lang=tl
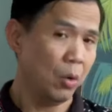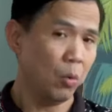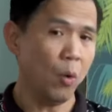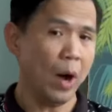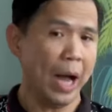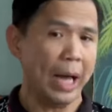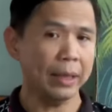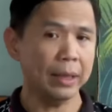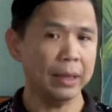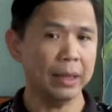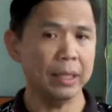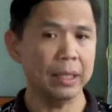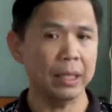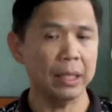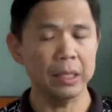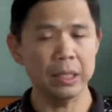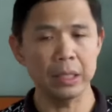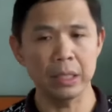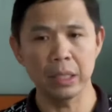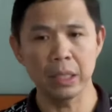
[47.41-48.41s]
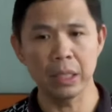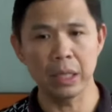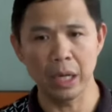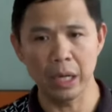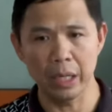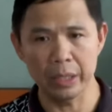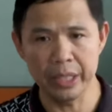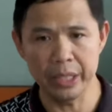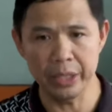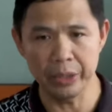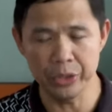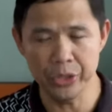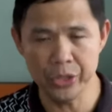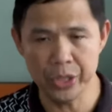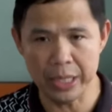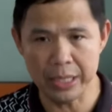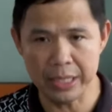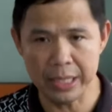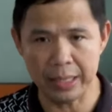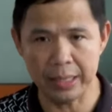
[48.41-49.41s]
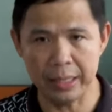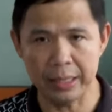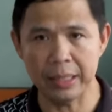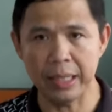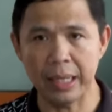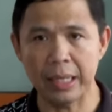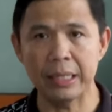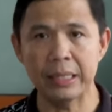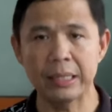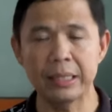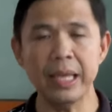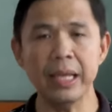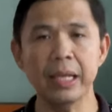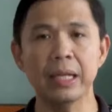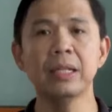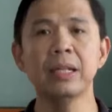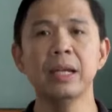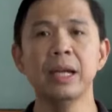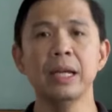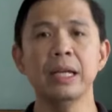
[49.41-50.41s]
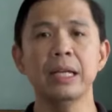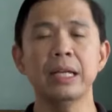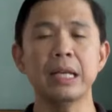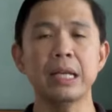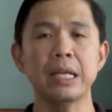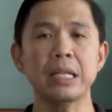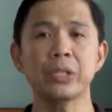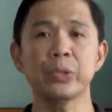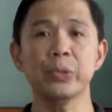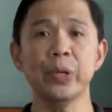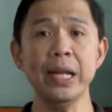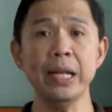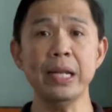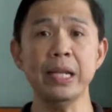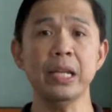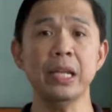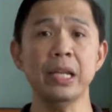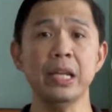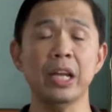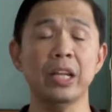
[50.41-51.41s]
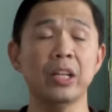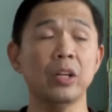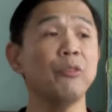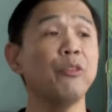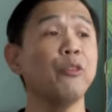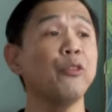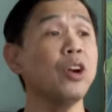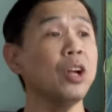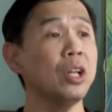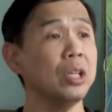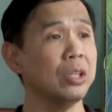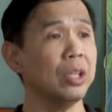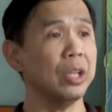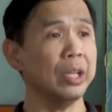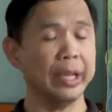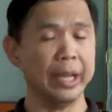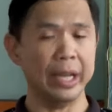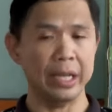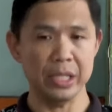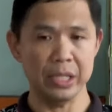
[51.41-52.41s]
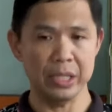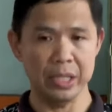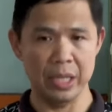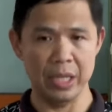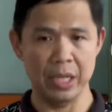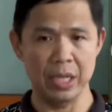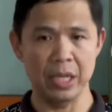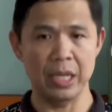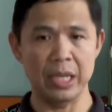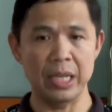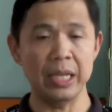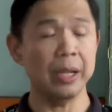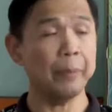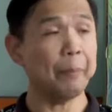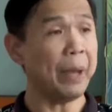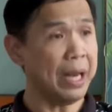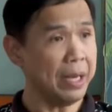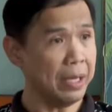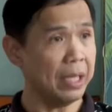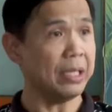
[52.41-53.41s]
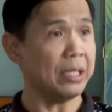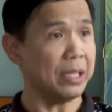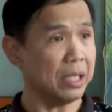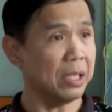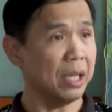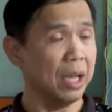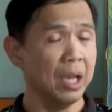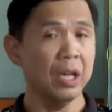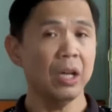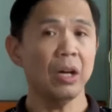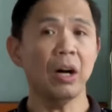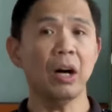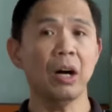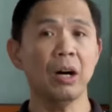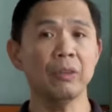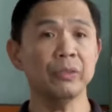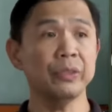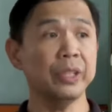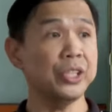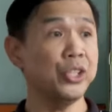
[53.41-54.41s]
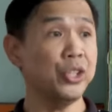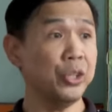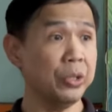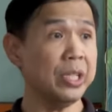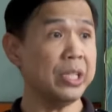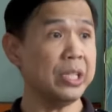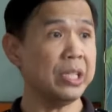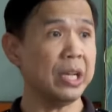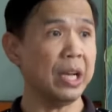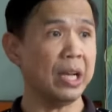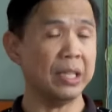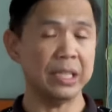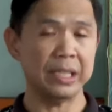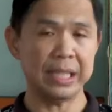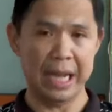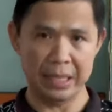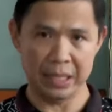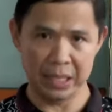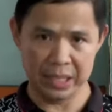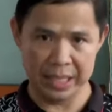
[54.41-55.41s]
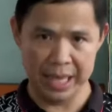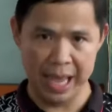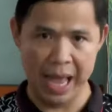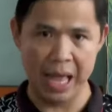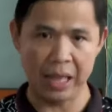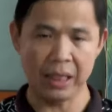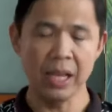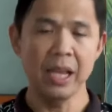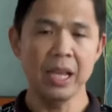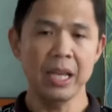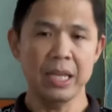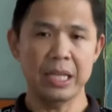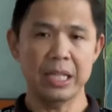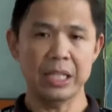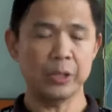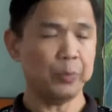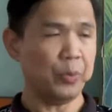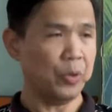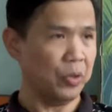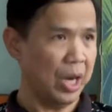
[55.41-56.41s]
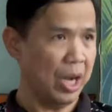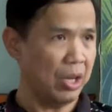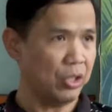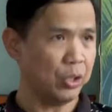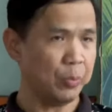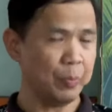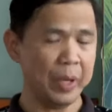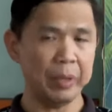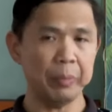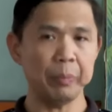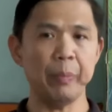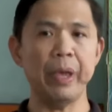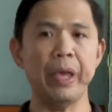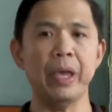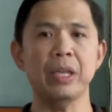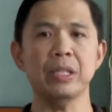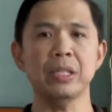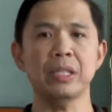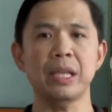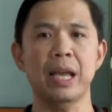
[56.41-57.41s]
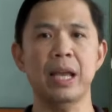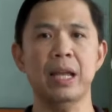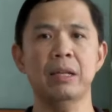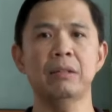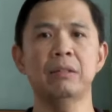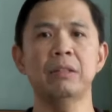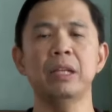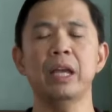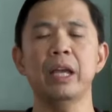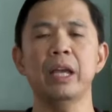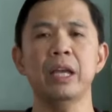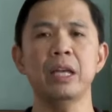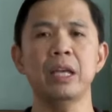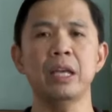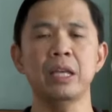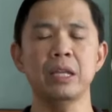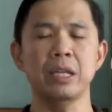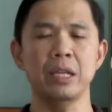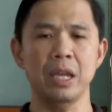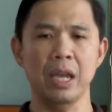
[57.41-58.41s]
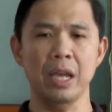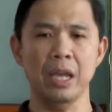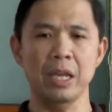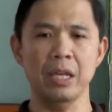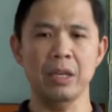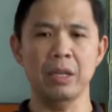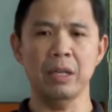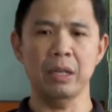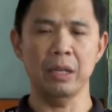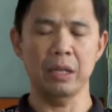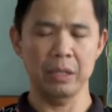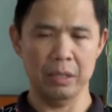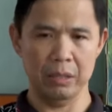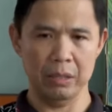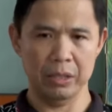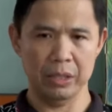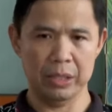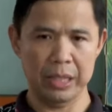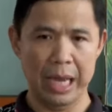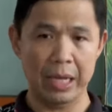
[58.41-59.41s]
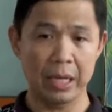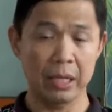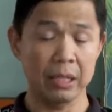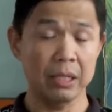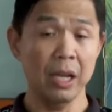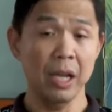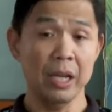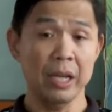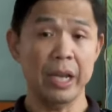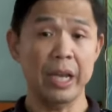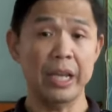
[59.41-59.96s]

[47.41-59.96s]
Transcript: What the uh, DOJ Secretary did is really an affront against the independence of the judiciary such that his pronouncement may send a, a, a send